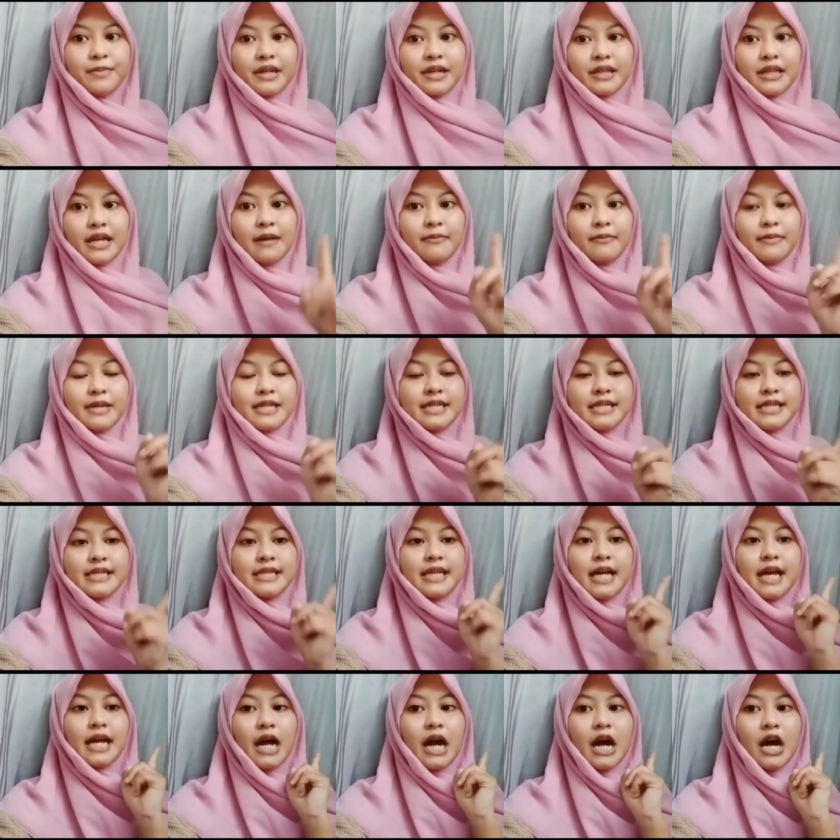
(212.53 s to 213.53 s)
pertama
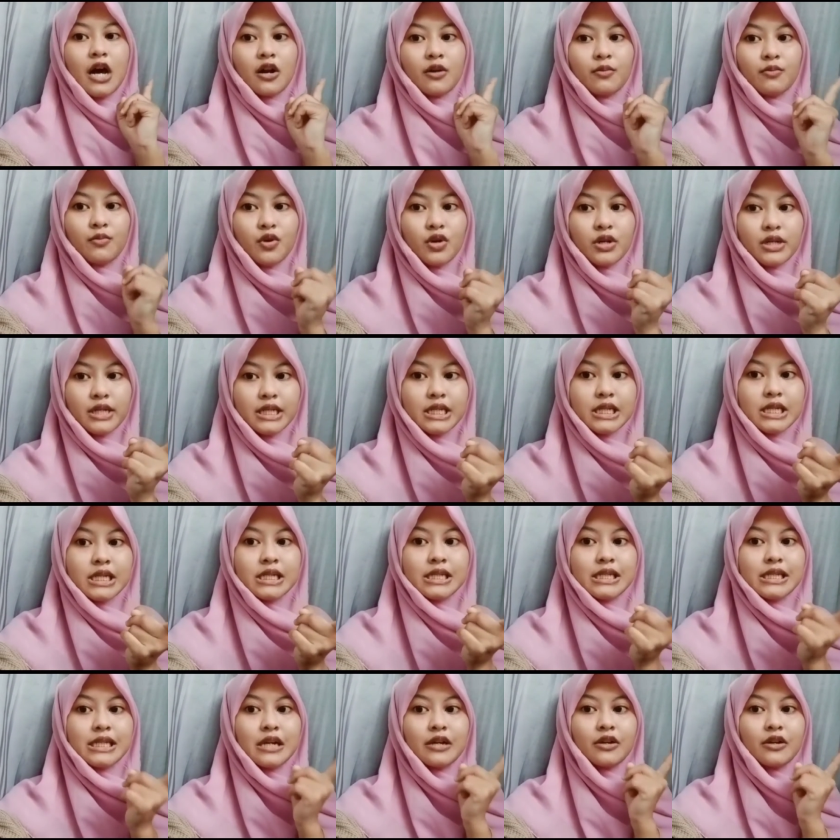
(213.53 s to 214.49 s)
secara harmonis,